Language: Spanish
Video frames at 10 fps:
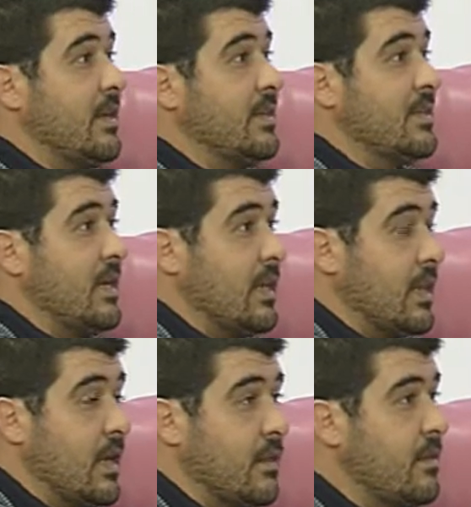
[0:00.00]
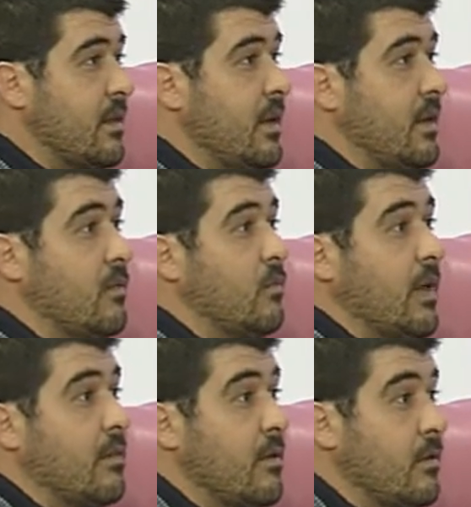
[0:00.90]
en sanidad, en
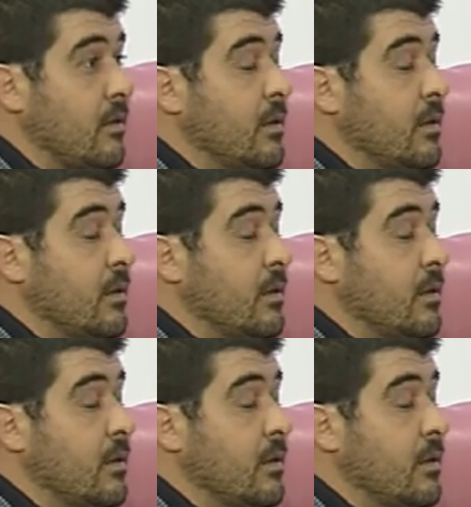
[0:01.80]
educación,